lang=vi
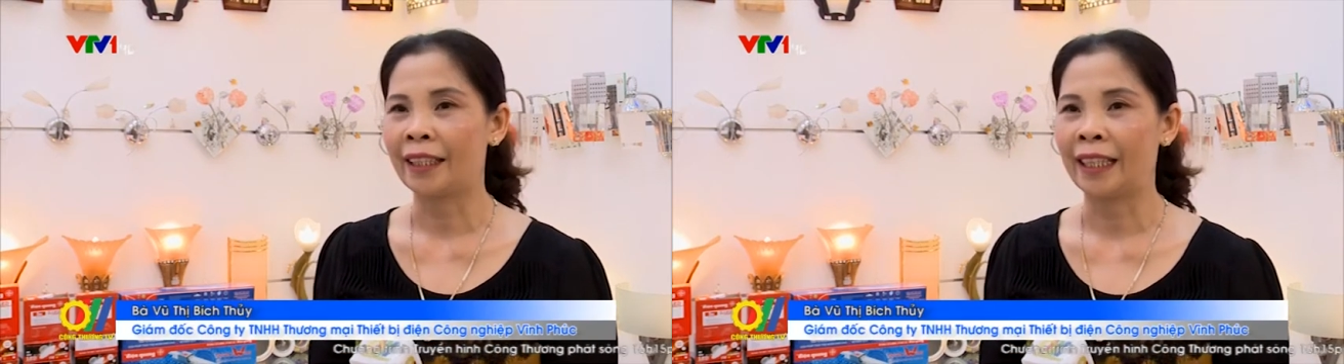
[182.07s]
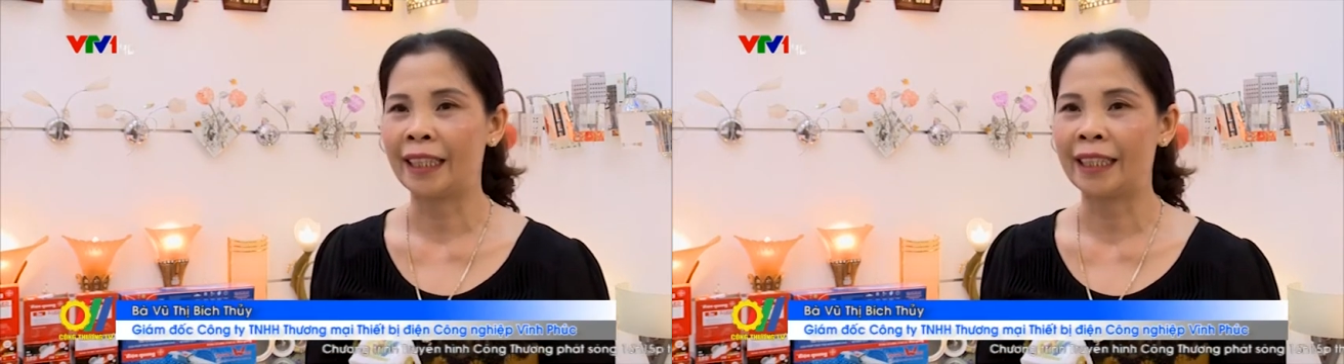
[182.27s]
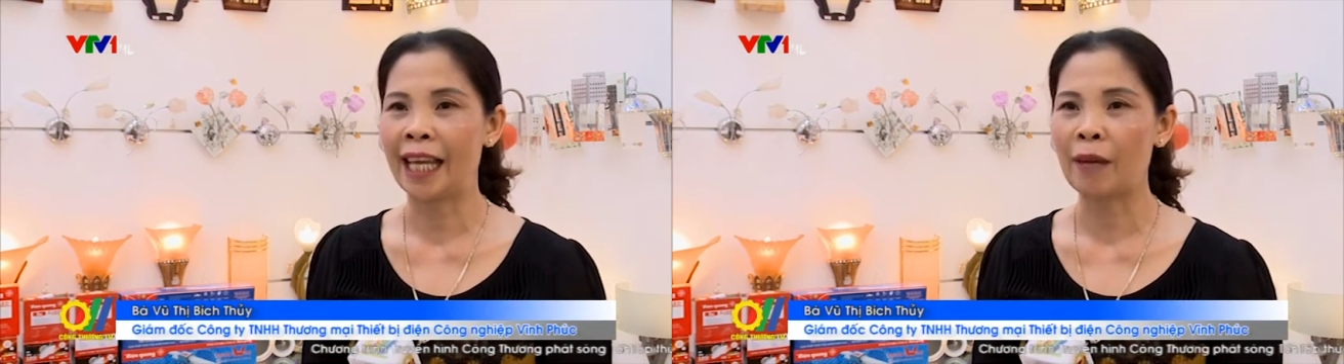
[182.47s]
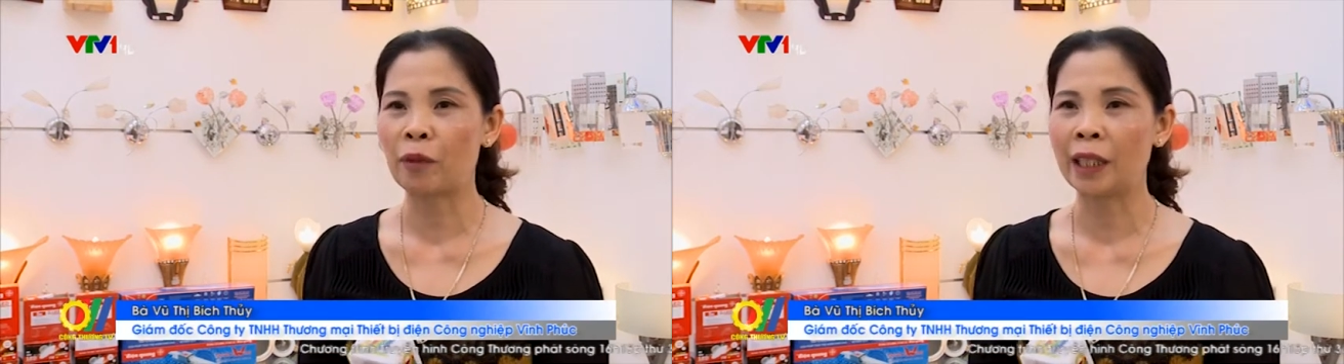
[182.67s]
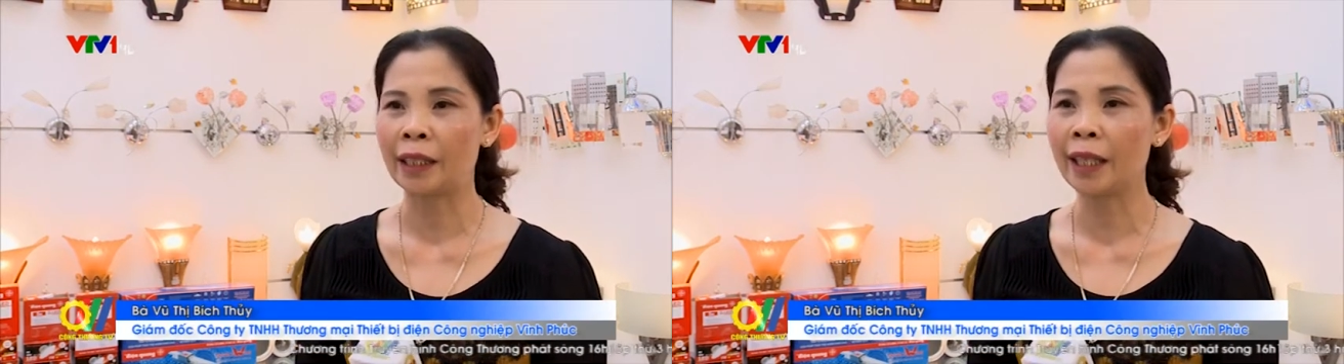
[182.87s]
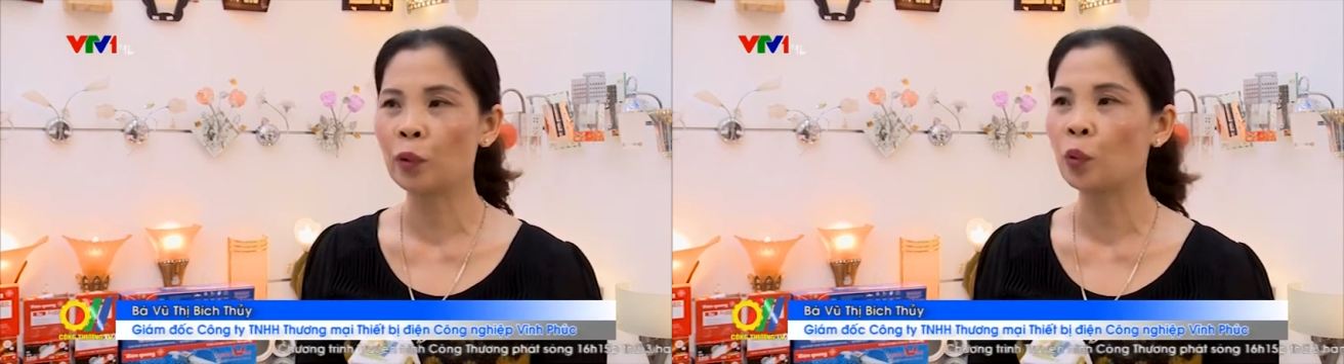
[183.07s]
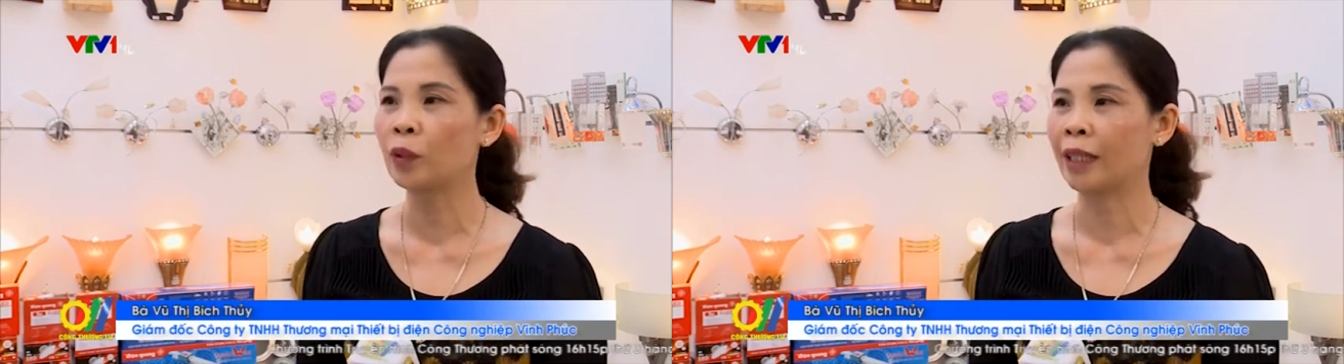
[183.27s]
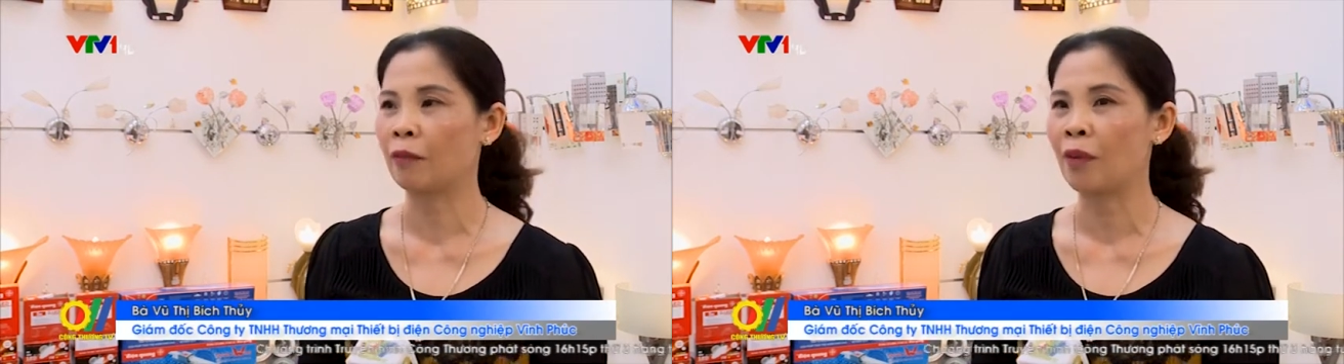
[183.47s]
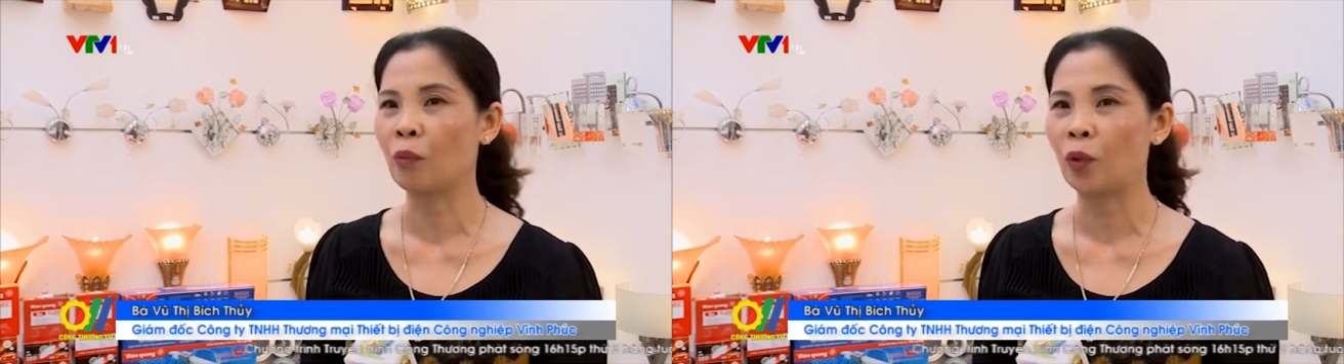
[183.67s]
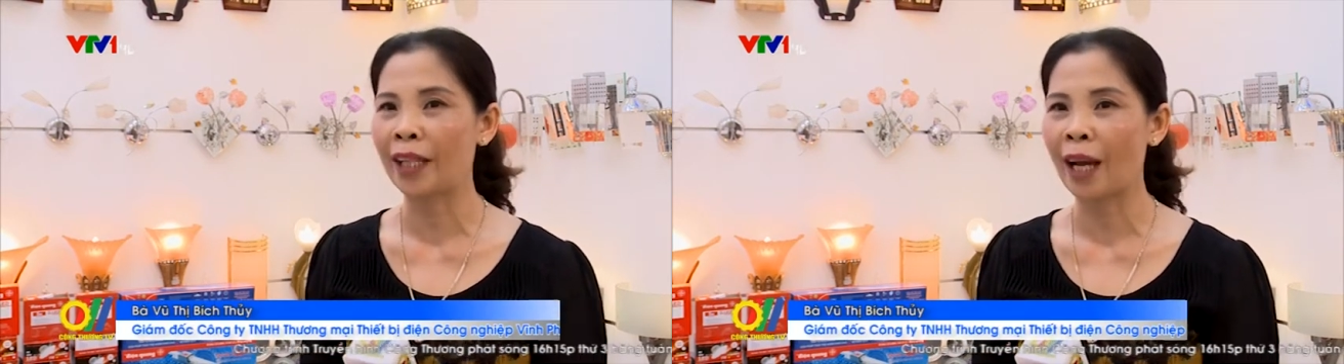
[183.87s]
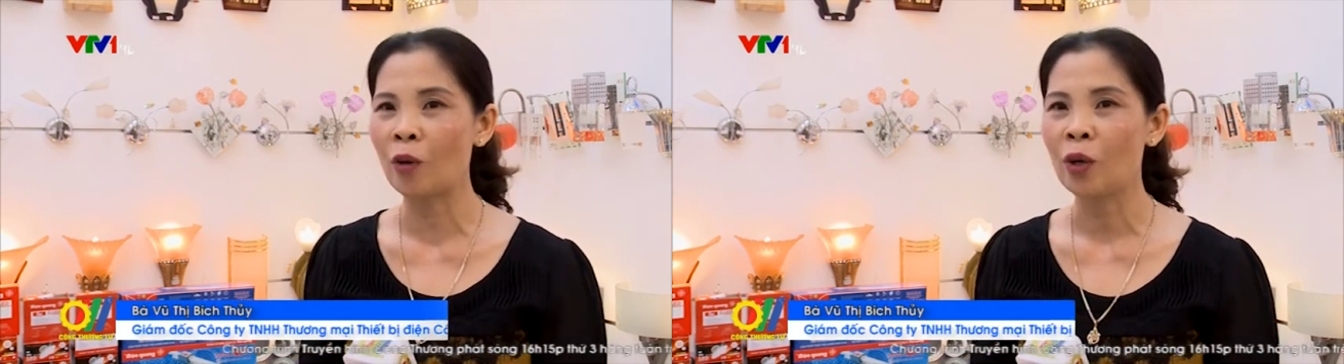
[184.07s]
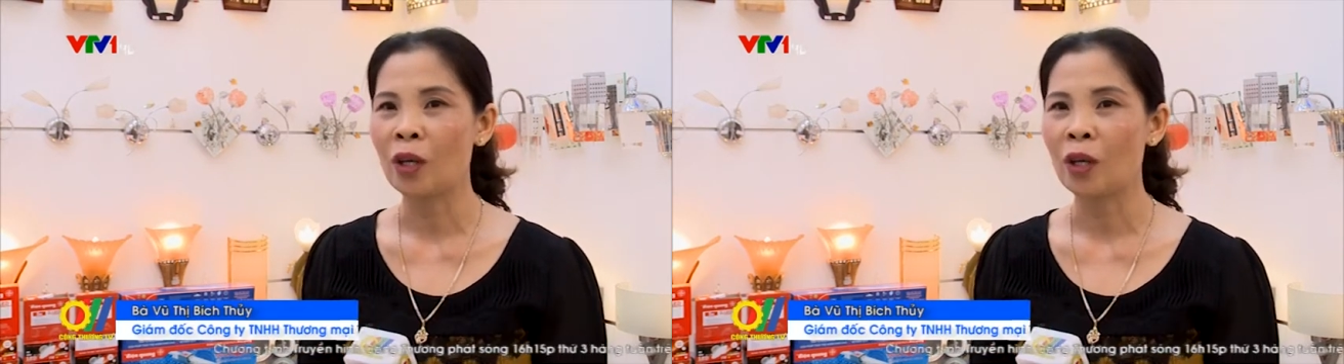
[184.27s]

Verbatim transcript: thì chị em có thể tiêu thụ sản phẩm của nhau